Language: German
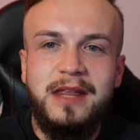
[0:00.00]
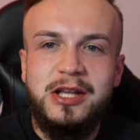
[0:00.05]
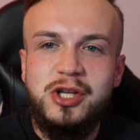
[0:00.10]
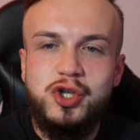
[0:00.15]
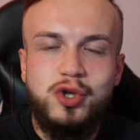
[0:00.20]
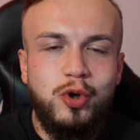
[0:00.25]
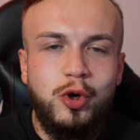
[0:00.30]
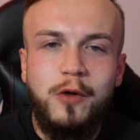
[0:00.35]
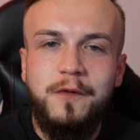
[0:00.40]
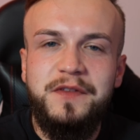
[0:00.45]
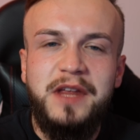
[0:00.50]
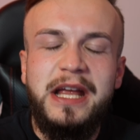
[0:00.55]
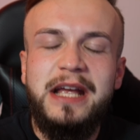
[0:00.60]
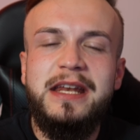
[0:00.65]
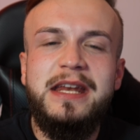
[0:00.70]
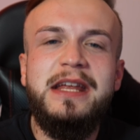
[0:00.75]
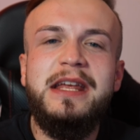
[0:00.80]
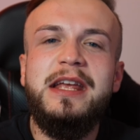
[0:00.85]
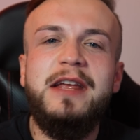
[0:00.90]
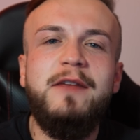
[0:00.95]
den Schluck auf, den
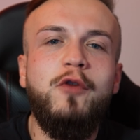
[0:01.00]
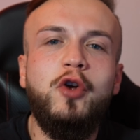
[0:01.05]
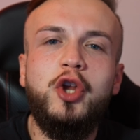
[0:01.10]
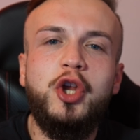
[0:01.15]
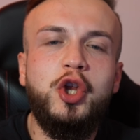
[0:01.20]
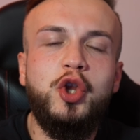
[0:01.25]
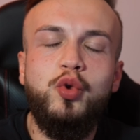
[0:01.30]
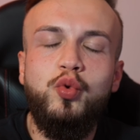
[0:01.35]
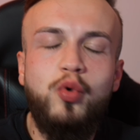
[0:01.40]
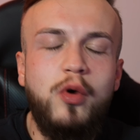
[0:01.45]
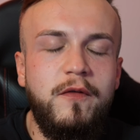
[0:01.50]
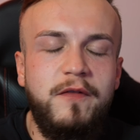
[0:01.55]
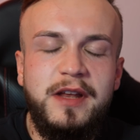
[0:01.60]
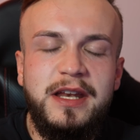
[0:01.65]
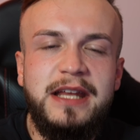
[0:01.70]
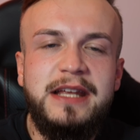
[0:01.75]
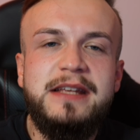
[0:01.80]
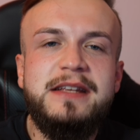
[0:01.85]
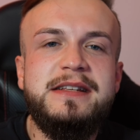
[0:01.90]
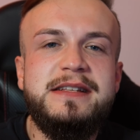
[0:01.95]
kriege ich wirklich nur,
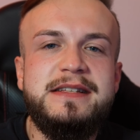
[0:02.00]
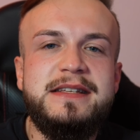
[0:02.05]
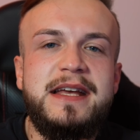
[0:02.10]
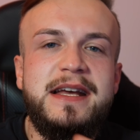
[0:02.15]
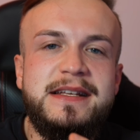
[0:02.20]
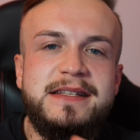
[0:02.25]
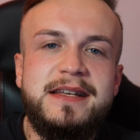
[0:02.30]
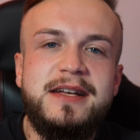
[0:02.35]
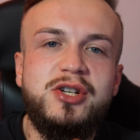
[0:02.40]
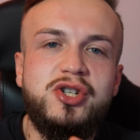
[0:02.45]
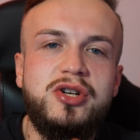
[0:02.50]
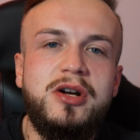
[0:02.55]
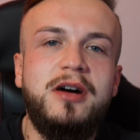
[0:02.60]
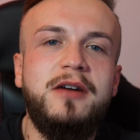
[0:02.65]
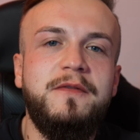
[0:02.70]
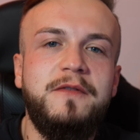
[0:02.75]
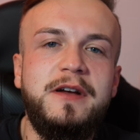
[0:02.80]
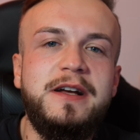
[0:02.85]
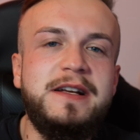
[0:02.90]
wenn ich sehr, sehr scharf